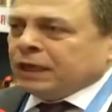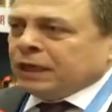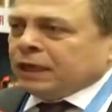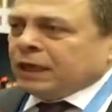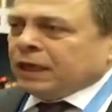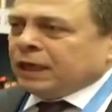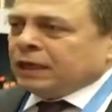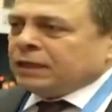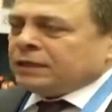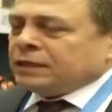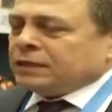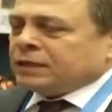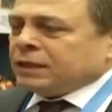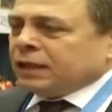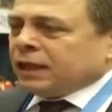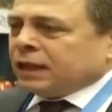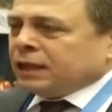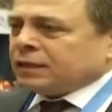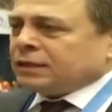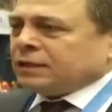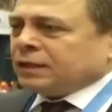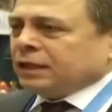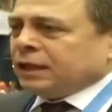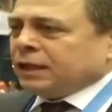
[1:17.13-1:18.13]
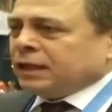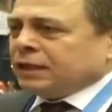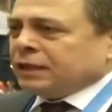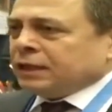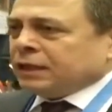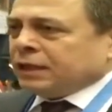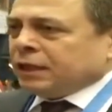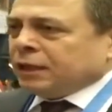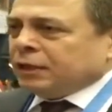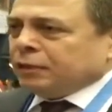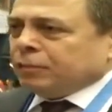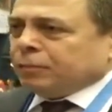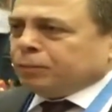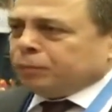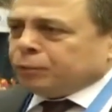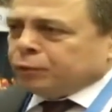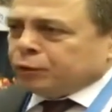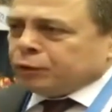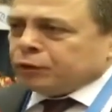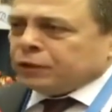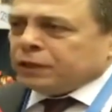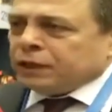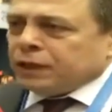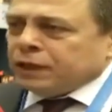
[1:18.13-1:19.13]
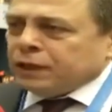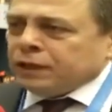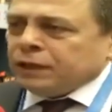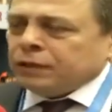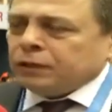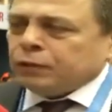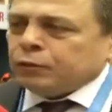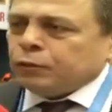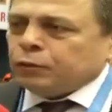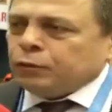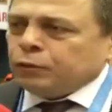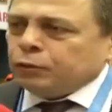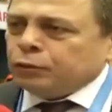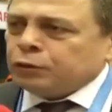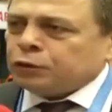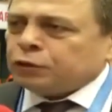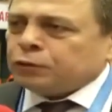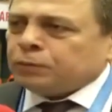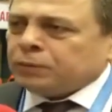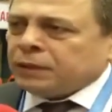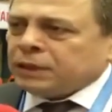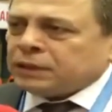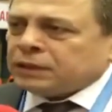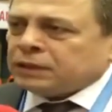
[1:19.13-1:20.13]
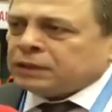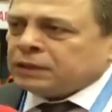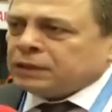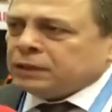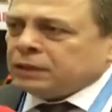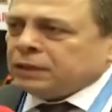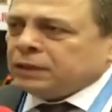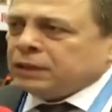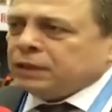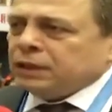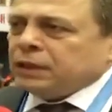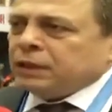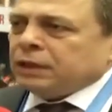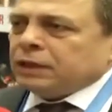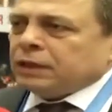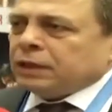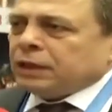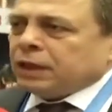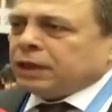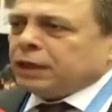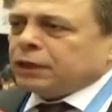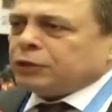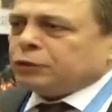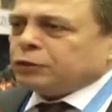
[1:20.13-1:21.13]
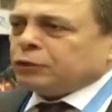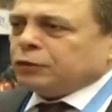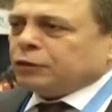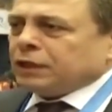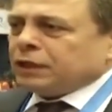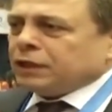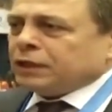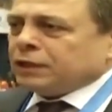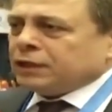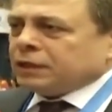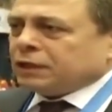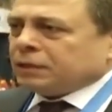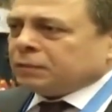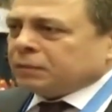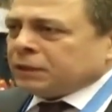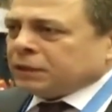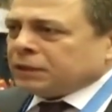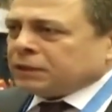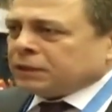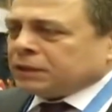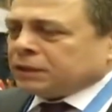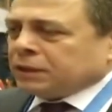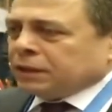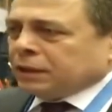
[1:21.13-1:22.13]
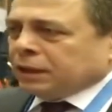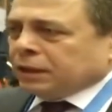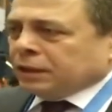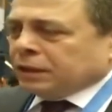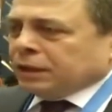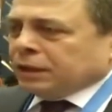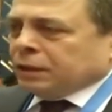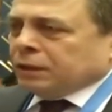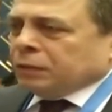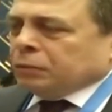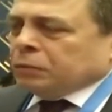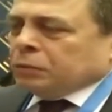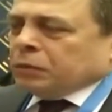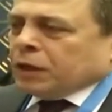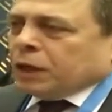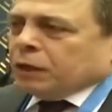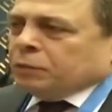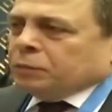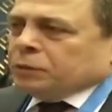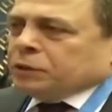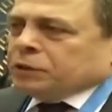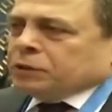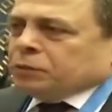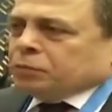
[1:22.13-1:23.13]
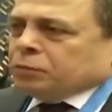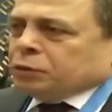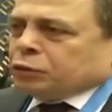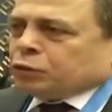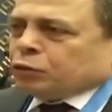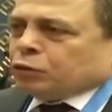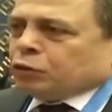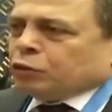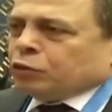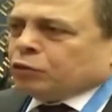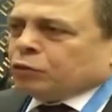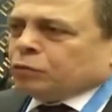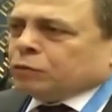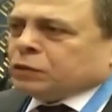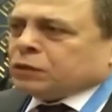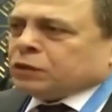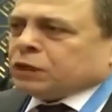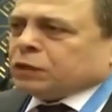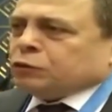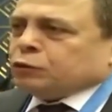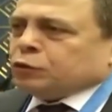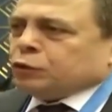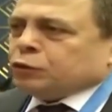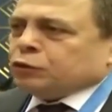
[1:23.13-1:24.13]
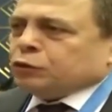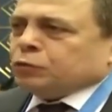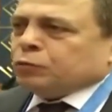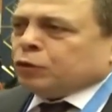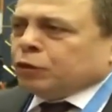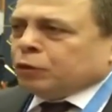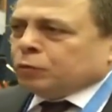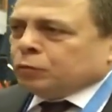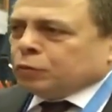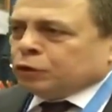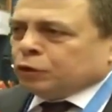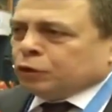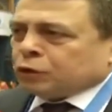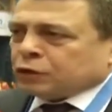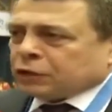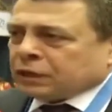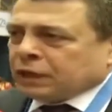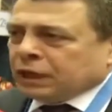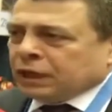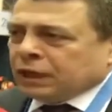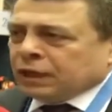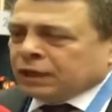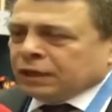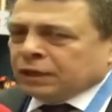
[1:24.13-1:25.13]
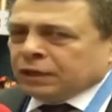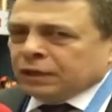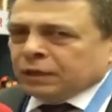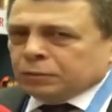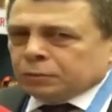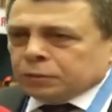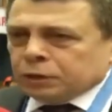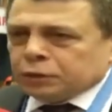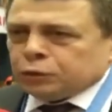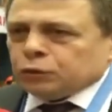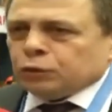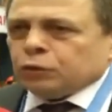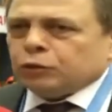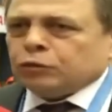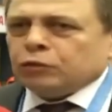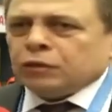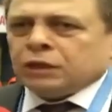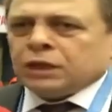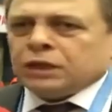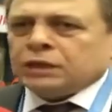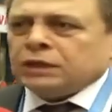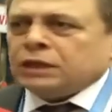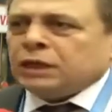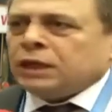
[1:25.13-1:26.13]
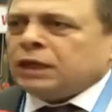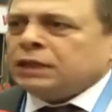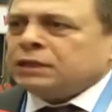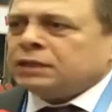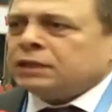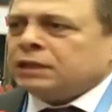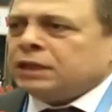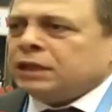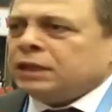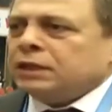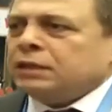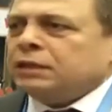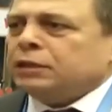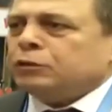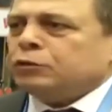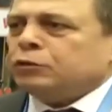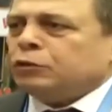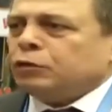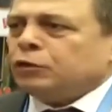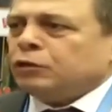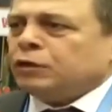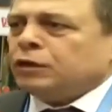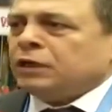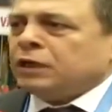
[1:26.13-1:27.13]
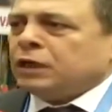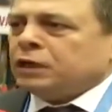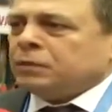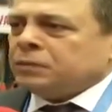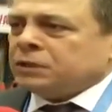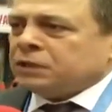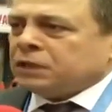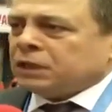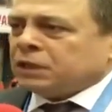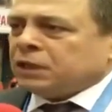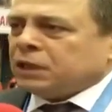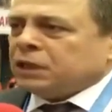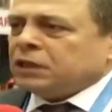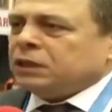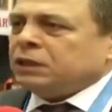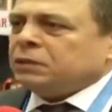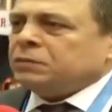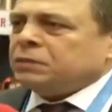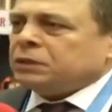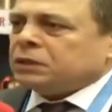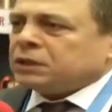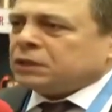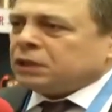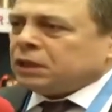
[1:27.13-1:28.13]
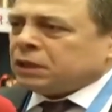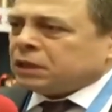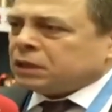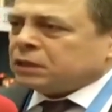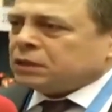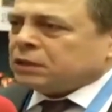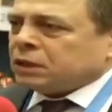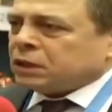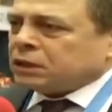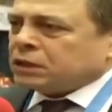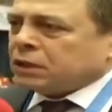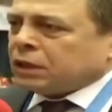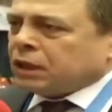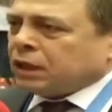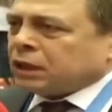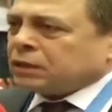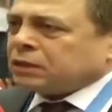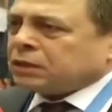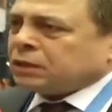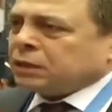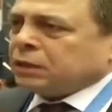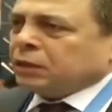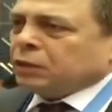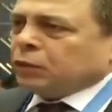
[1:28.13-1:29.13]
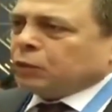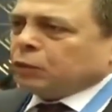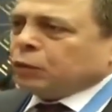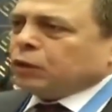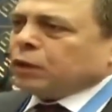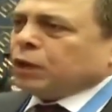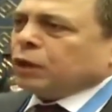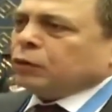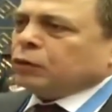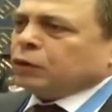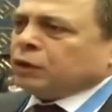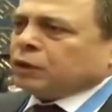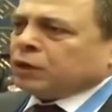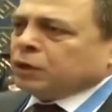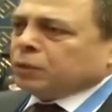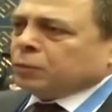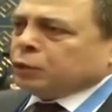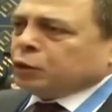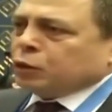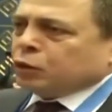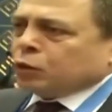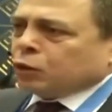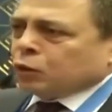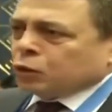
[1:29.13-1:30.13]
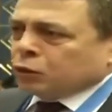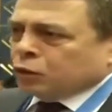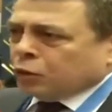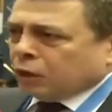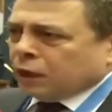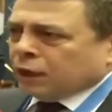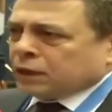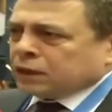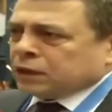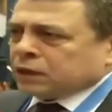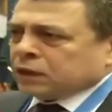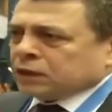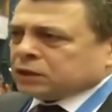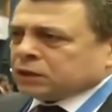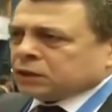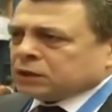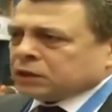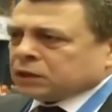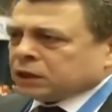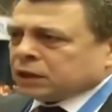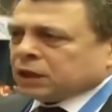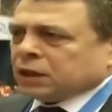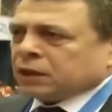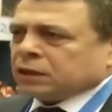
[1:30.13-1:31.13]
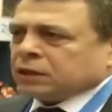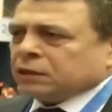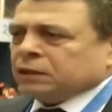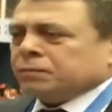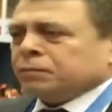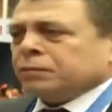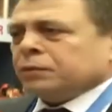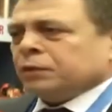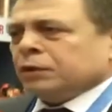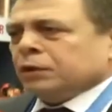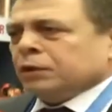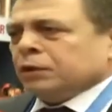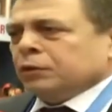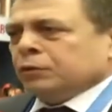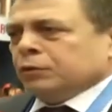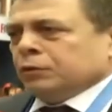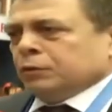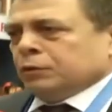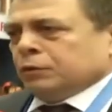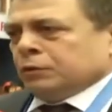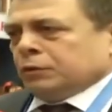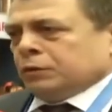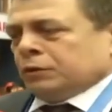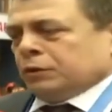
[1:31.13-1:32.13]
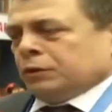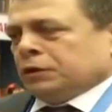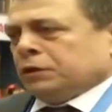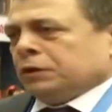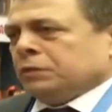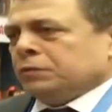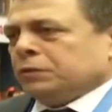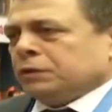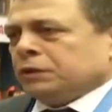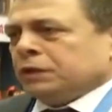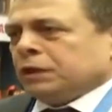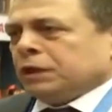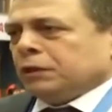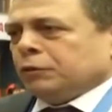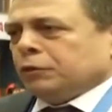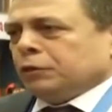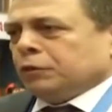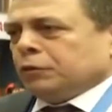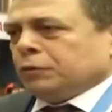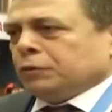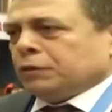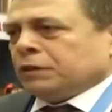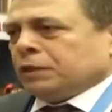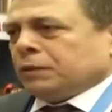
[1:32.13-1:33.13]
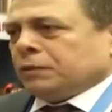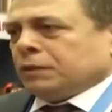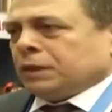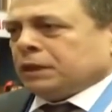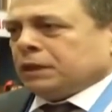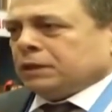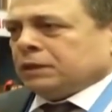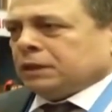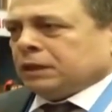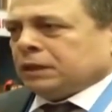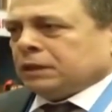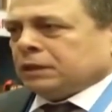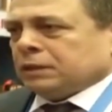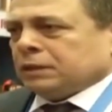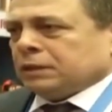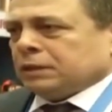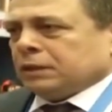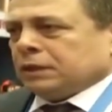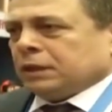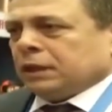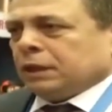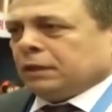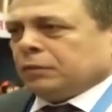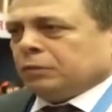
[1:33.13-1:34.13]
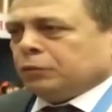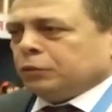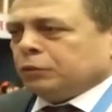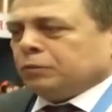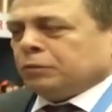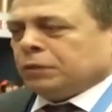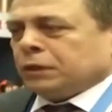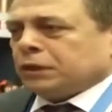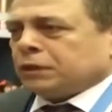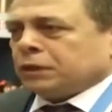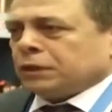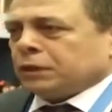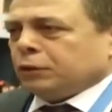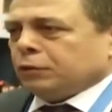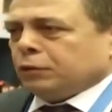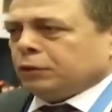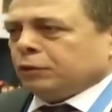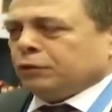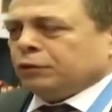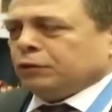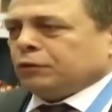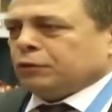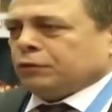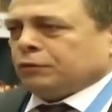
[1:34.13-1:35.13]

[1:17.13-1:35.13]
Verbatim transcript: Yani siyasilerin gelip burada konuşması, daha sonra gitmesi, yani bizim bir sorunumuzda çözüm olmuyorsa biz oturacağız, kendi sorunlarımızı kendimiz tartışacağız. Ona göre de bir yol haritası çıkartıp işimize, yolumuza bakacağız. Yani bunun başka yolu yok.